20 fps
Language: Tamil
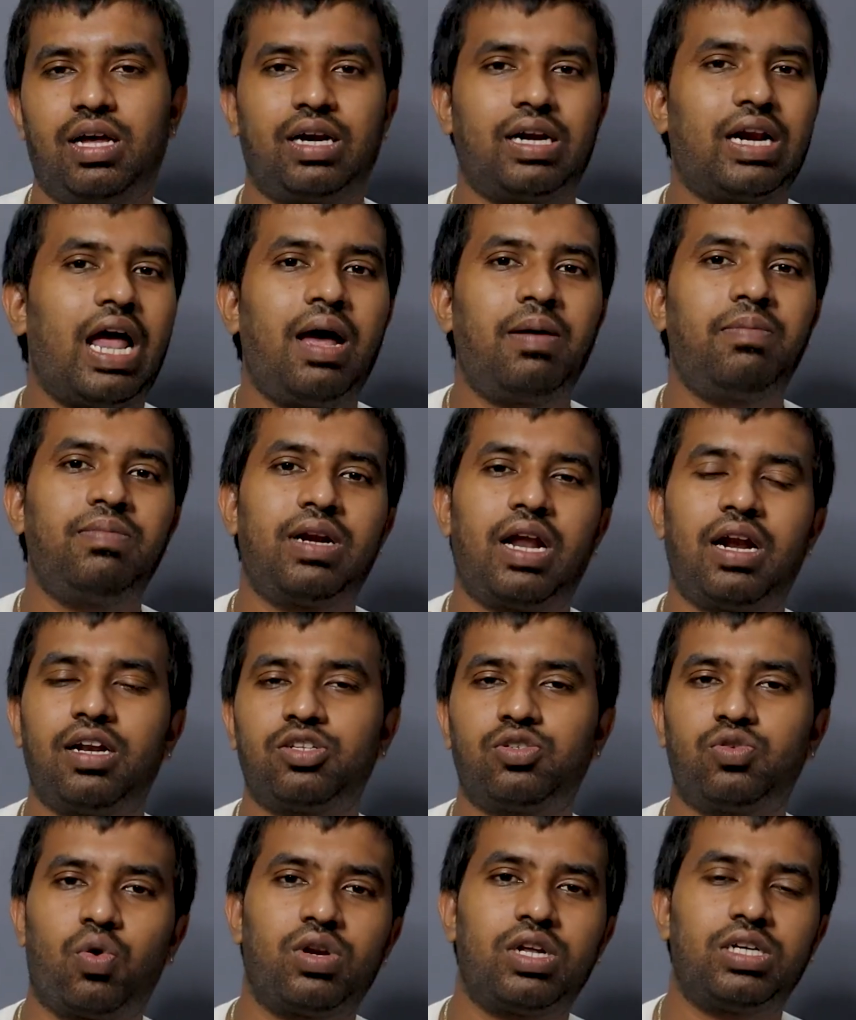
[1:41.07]
ரேம் நல்ல
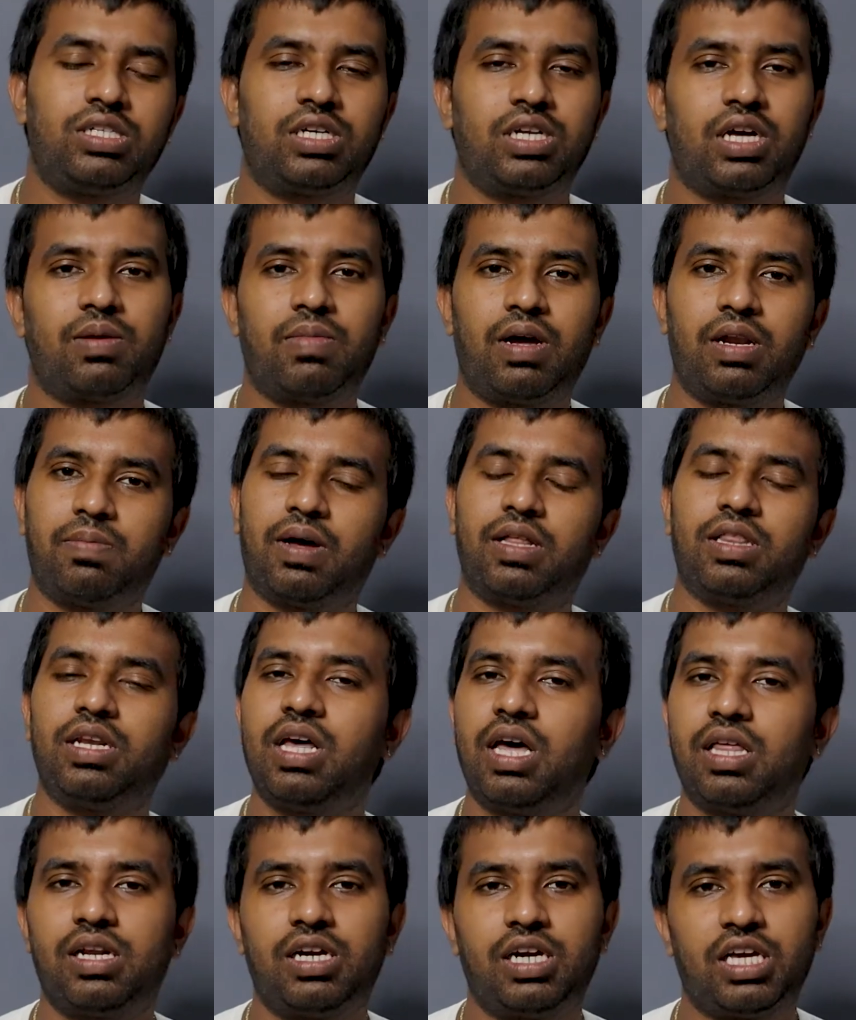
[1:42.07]
ஸ்டோரேஜ் இருக்கிற மாதிரி பார்த்துட்டு
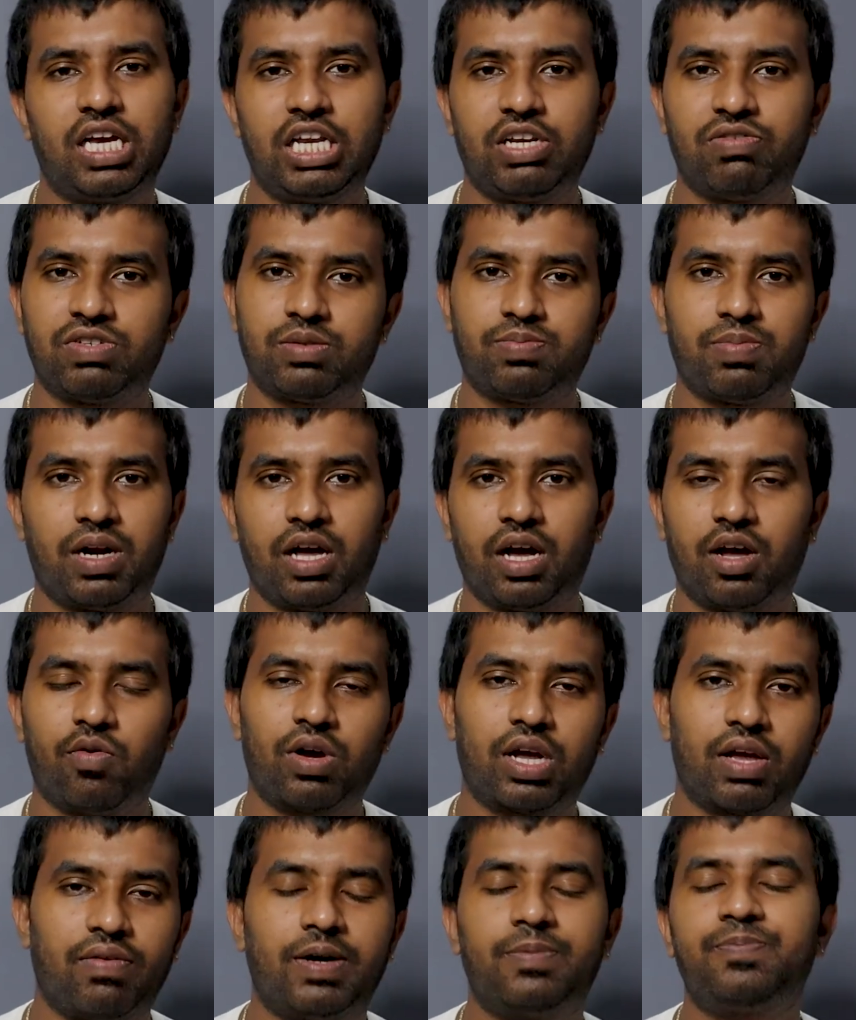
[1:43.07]
அதுல நீங்க இன்வெஸ்ட் பண்ணுங்க
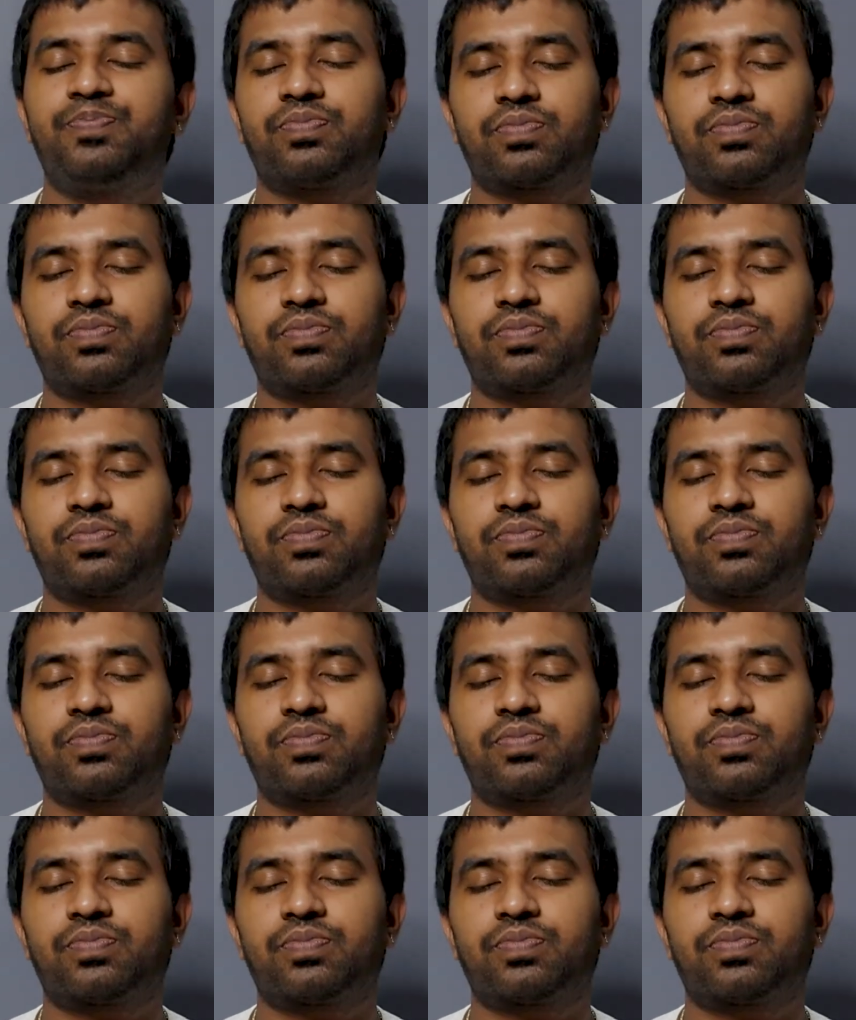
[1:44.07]
ஓகேவா